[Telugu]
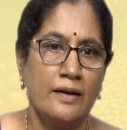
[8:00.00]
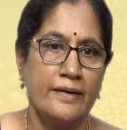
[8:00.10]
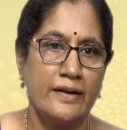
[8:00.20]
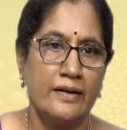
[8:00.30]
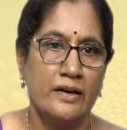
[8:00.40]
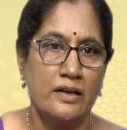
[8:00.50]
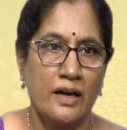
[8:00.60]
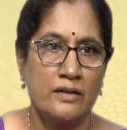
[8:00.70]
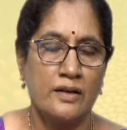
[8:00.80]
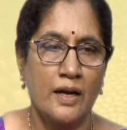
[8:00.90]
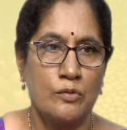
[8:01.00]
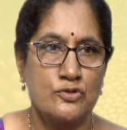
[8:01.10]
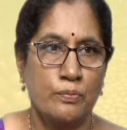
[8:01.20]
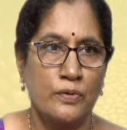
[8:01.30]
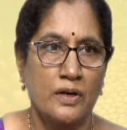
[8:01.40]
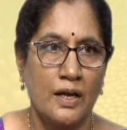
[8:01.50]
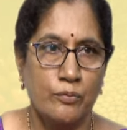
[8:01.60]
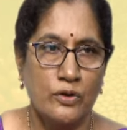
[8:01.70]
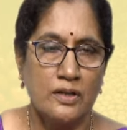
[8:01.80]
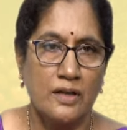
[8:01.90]
లీటర్ నీటికి ఐదు గ్రాముల చొప్పున
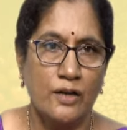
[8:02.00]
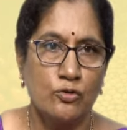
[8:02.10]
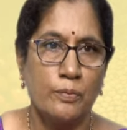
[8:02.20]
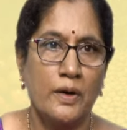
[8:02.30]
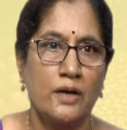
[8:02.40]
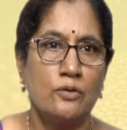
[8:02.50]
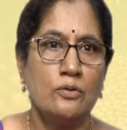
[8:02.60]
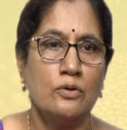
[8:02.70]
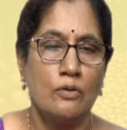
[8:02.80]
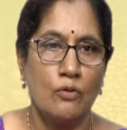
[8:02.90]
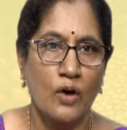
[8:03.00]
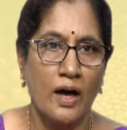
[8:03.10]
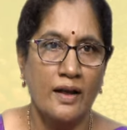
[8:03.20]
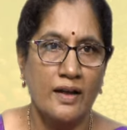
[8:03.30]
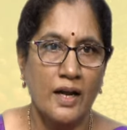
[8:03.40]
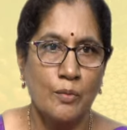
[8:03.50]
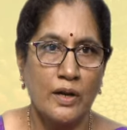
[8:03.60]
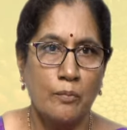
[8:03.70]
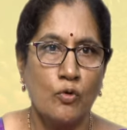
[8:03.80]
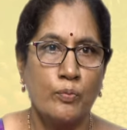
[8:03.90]
కలుపుకొని దాంతో పాటు ఒక అరగ్రాము నిమ్మ